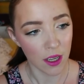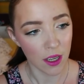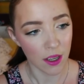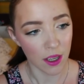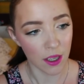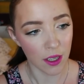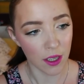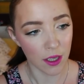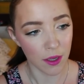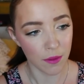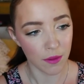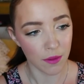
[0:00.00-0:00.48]

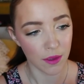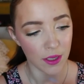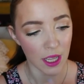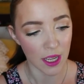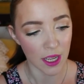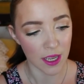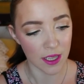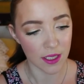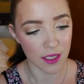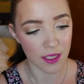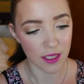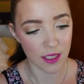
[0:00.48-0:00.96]
Ähm,
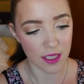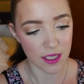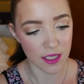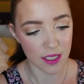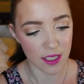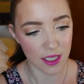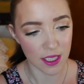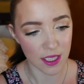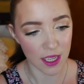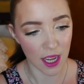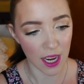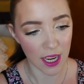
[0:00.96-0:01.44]
denn
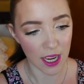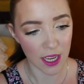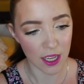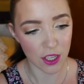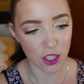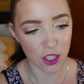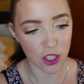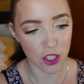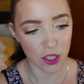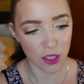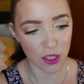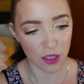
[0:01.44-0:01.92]
das
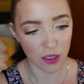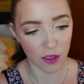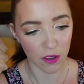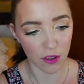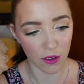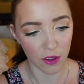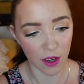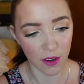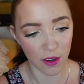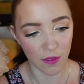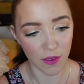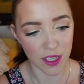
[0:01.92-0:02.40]
technisch
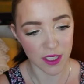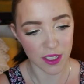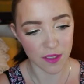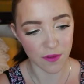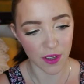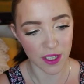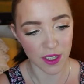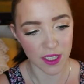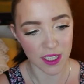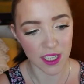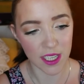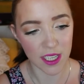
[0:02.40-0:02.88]
oder was,
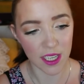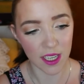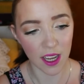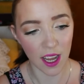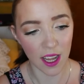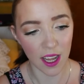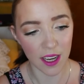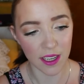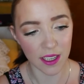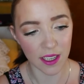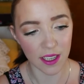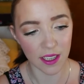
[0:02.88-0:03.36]
was
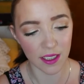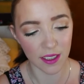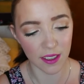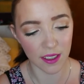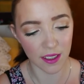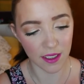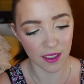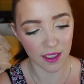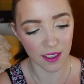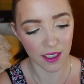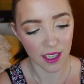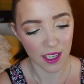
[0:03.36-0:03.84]
hieran
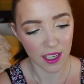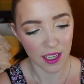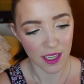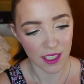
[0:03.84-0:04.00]
äh,